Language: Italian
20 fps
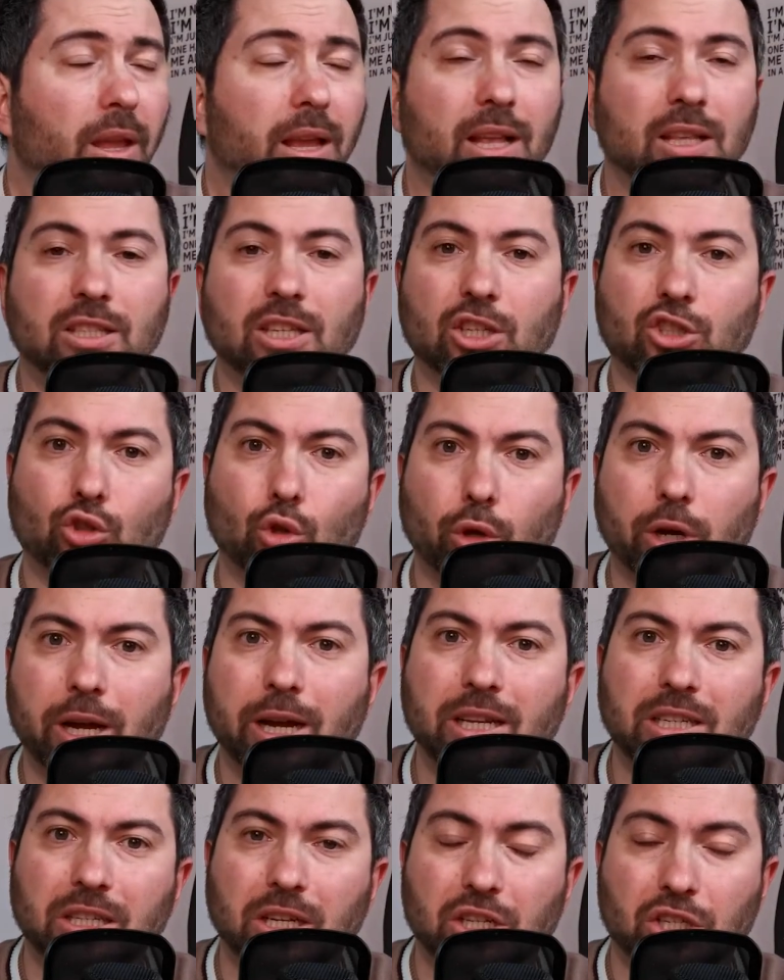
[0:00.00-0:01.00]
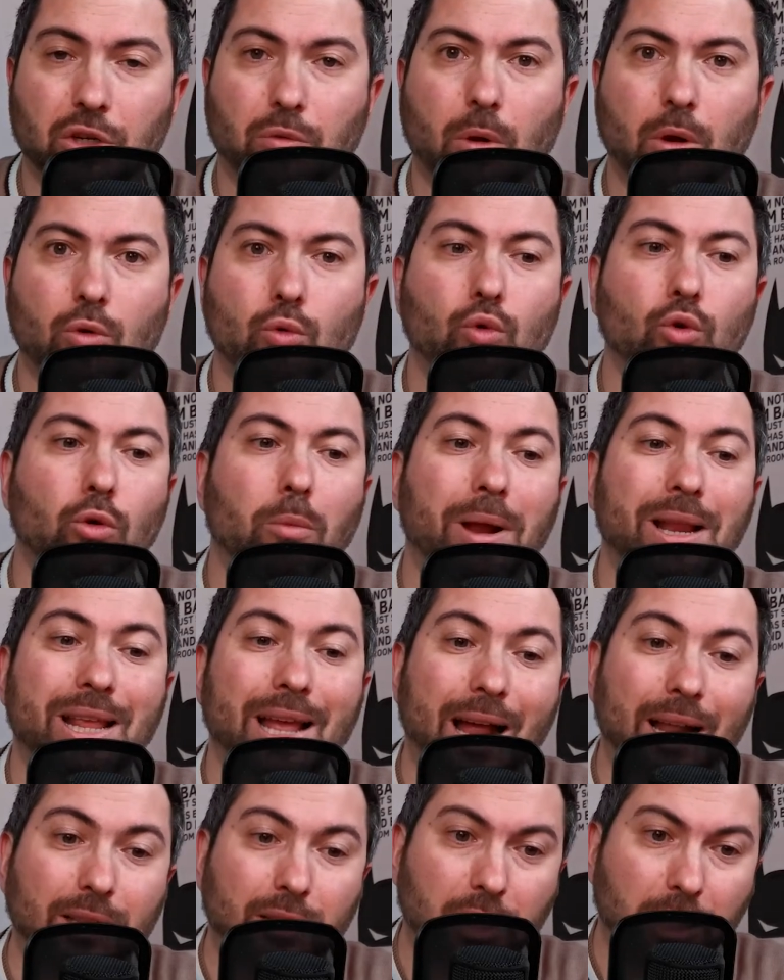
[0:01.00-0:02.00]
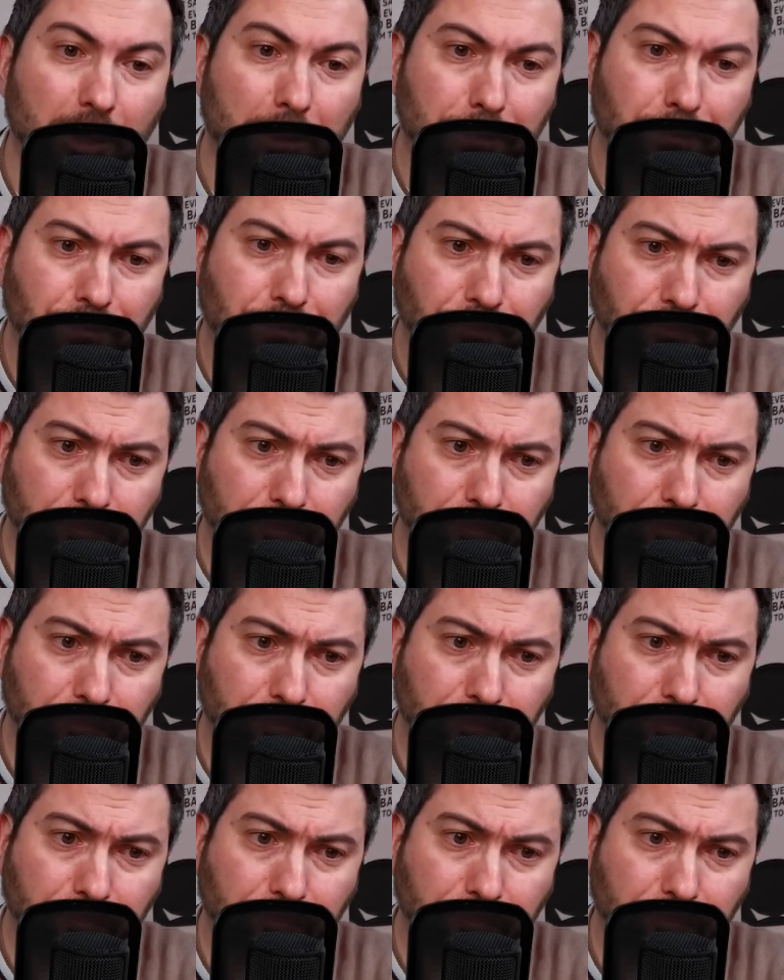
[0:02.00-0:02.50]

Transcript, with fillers: Il gestore ne inserisce qualcuno, ma gli altri